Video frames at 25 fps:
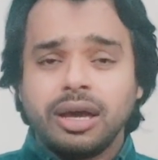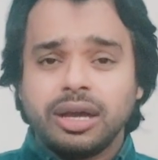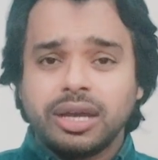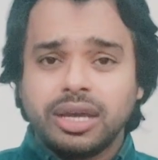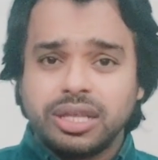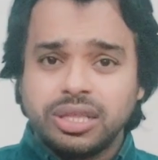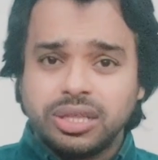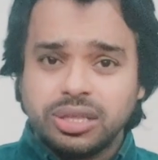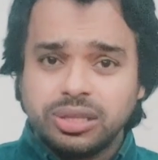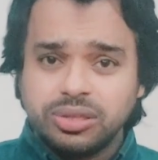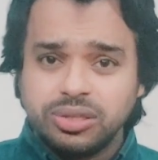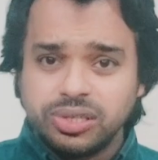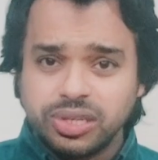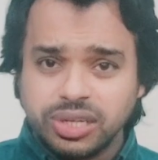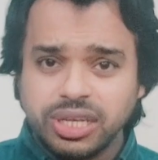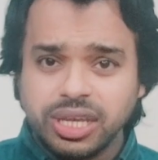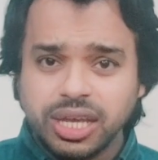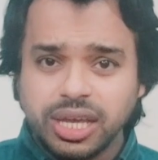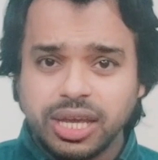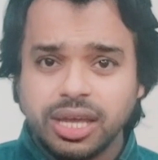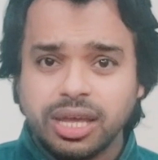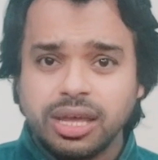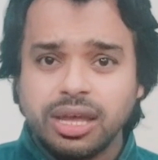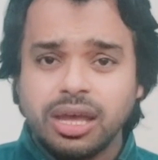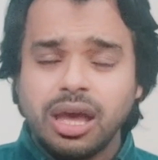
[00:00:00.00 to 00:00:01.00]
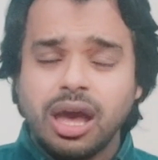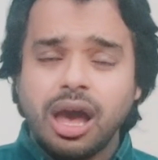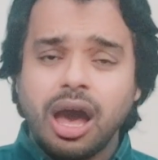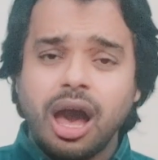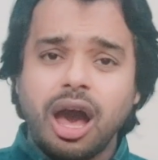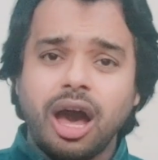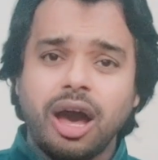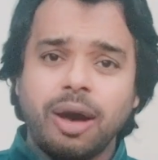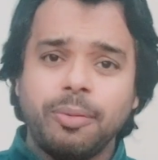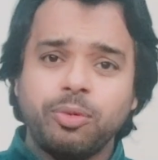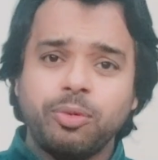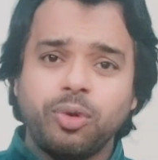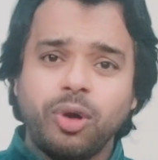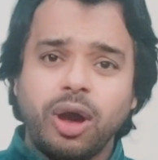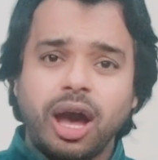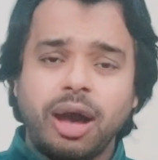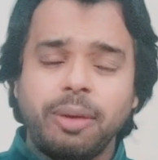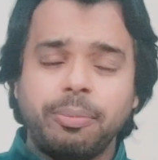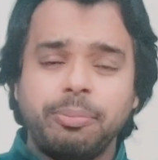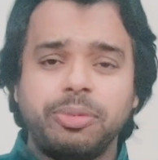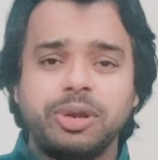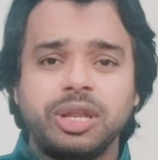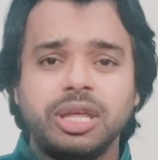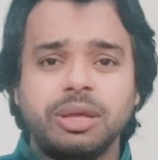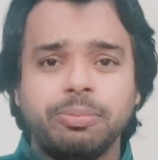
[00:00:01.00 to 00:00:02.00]
के ज़रिए आपको
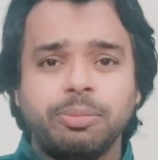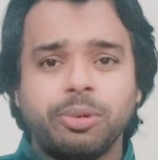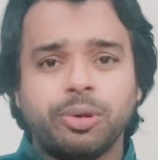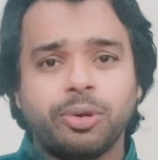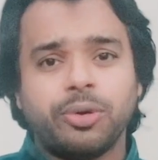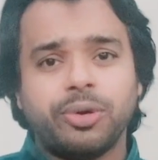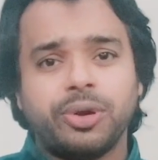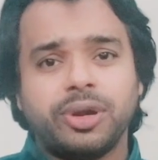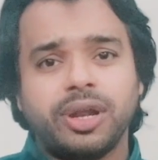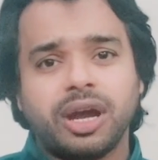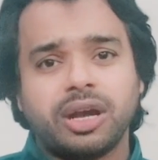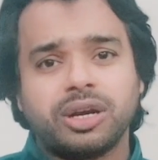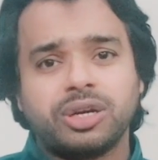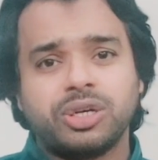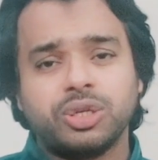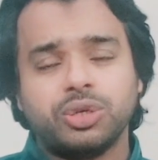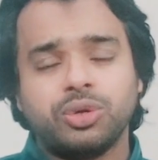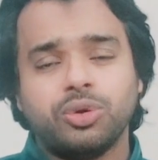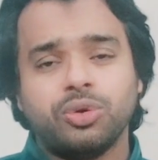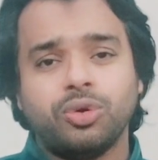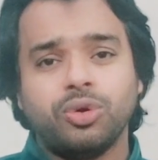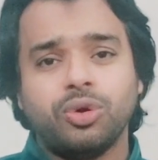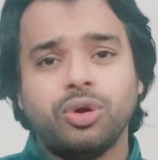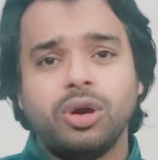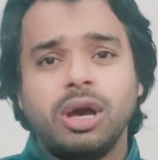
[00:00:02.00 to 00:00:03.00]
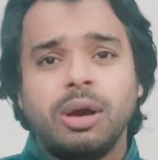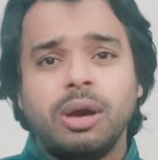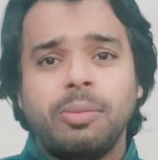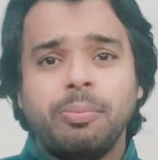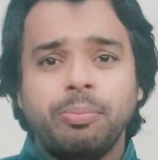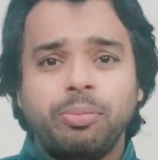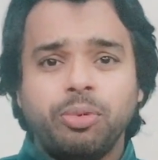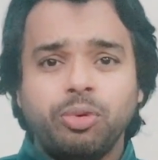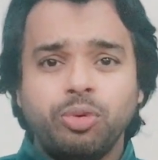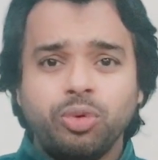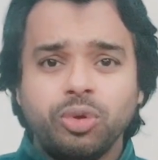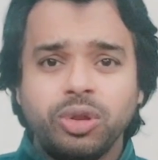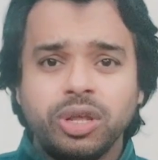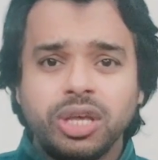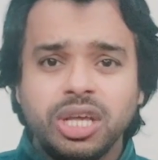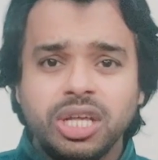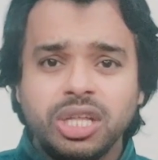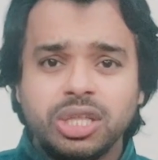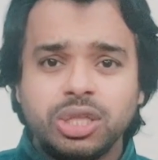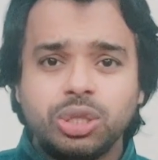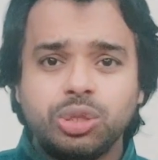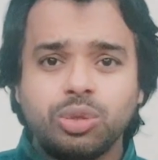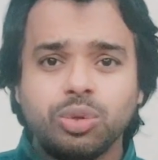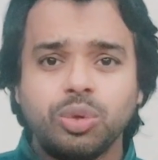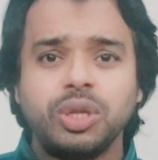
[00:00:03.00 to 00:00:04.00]
अपनी प्रोडक्ट को पूरी
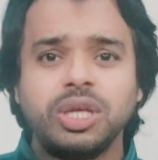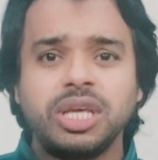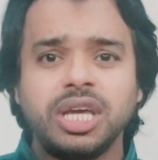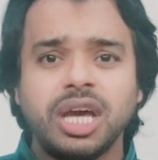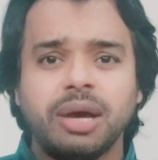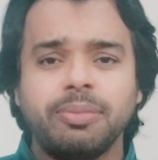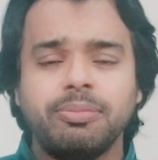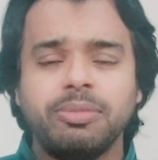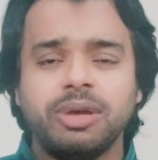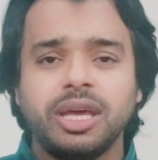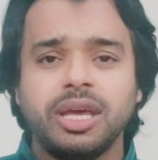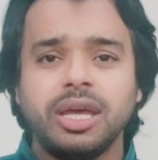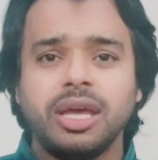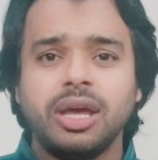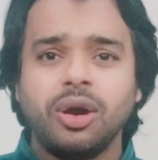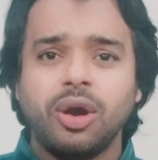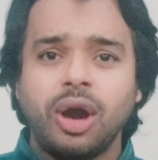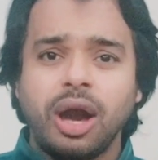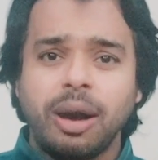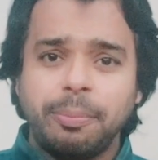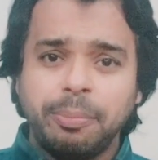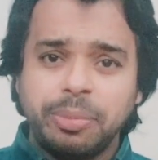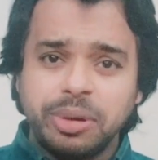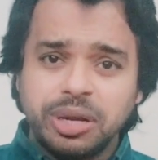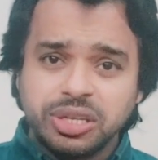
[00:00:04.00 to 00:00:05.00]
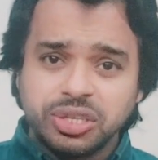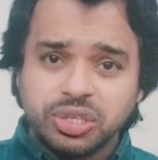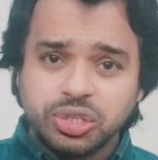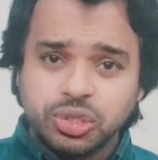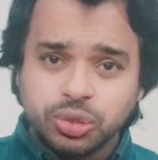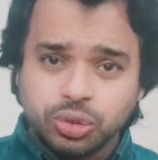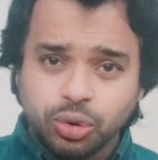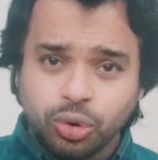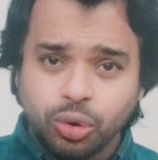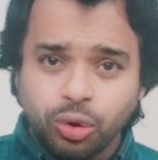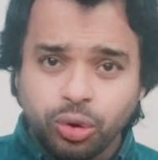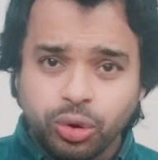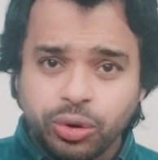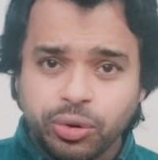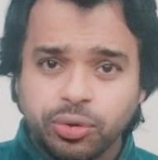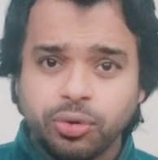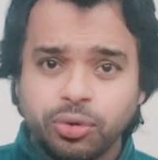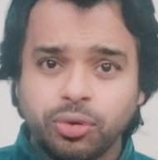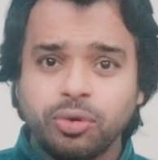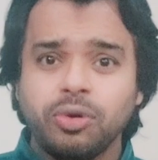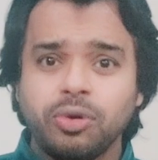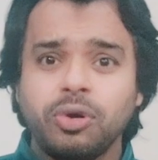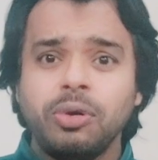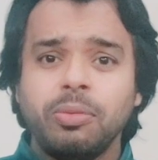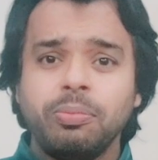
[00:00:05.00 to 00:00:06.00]
दुनिया में अपने स्टोर
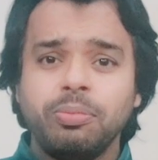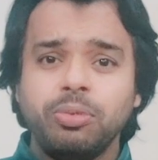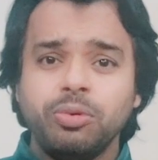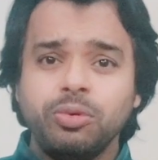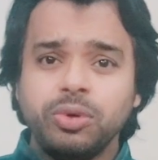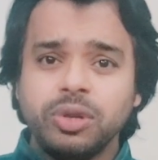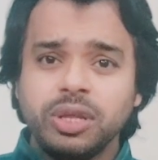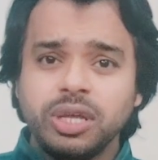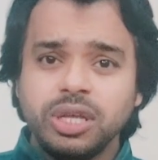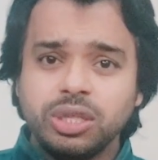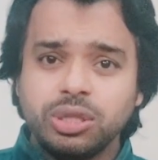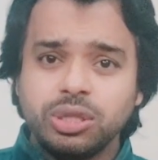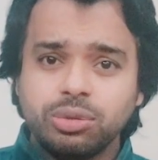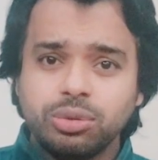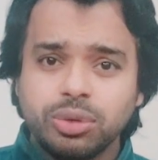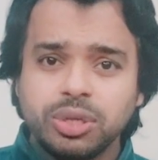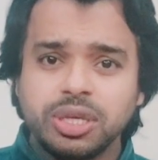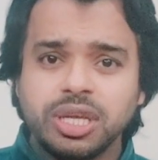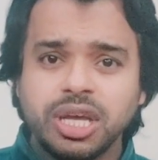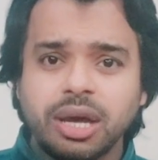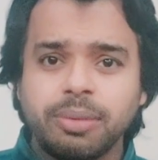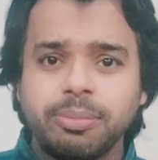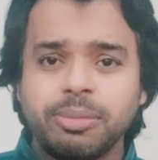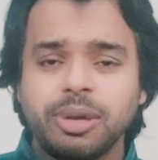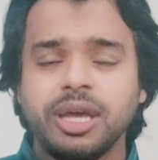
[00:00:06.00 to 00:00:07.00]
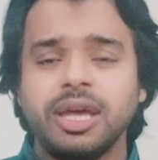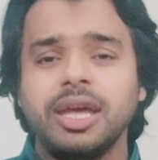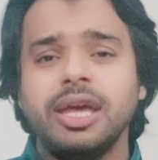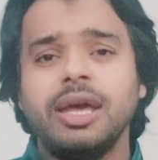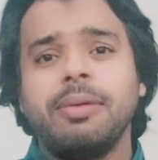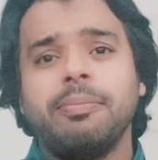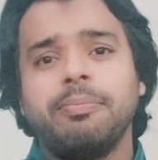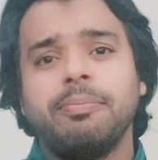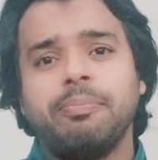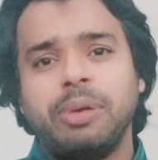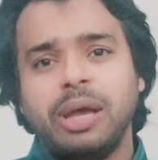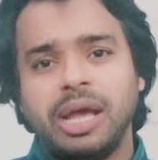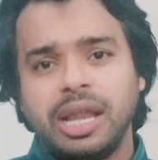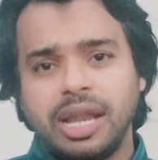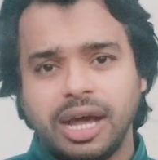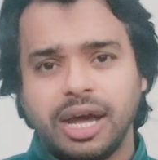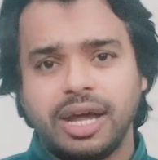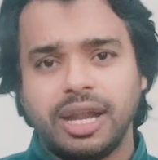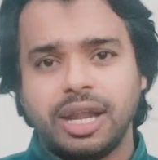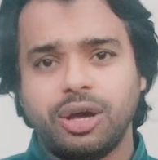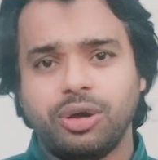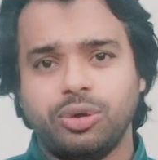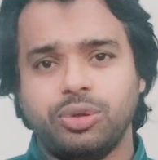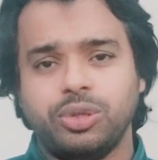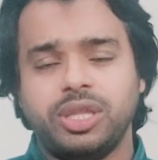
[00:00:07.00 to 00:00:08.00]
को पूरी दुनिया में
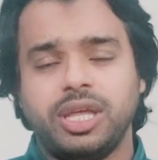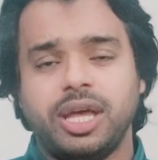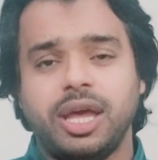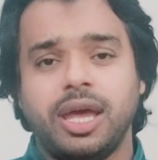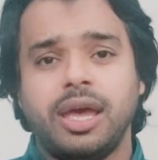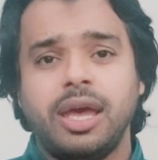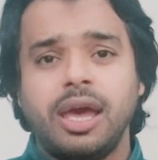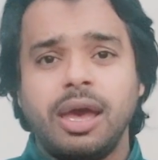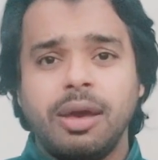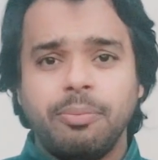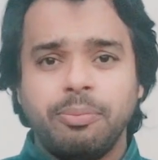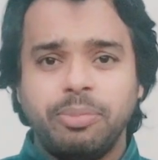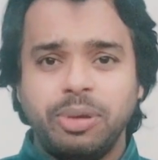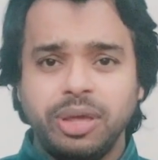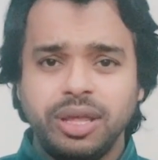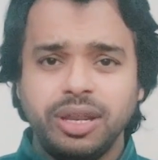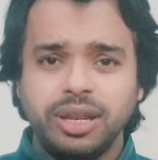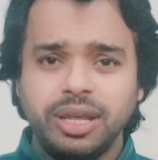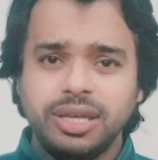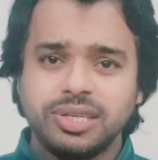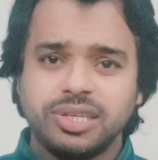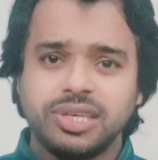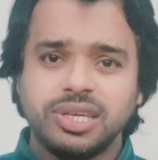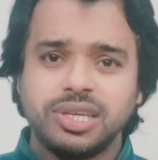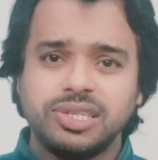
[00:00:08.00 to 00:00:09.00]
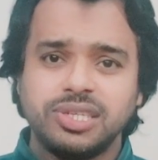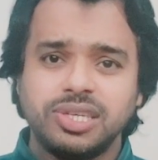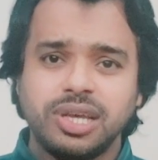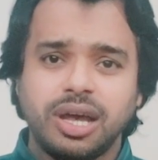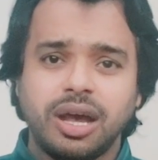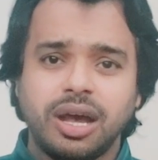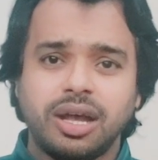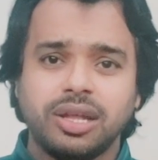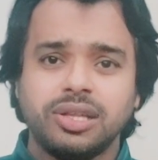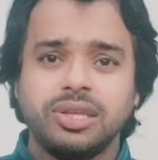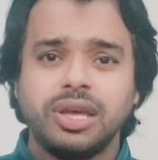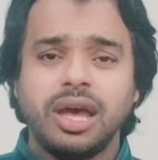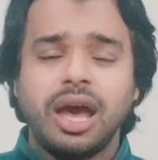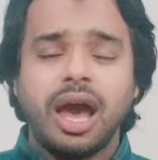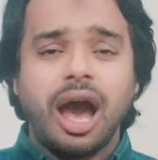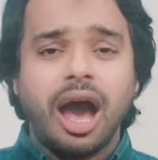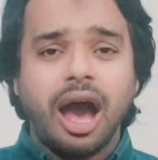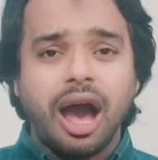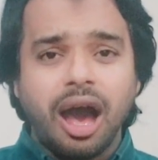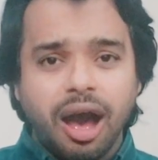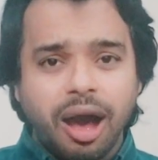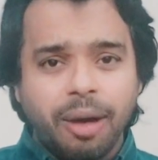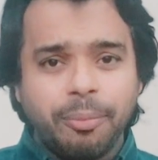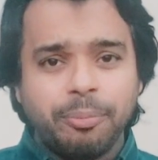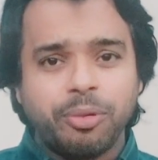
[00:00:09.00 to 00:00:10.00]
फैलाना होता है फिर इसके साथ
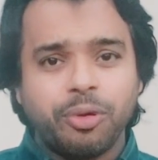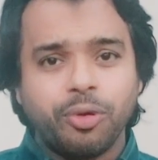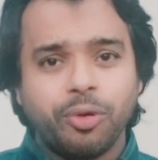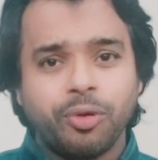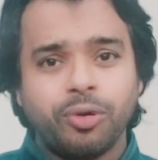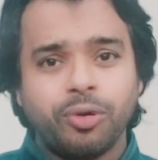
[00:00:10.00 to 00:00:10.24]
आपको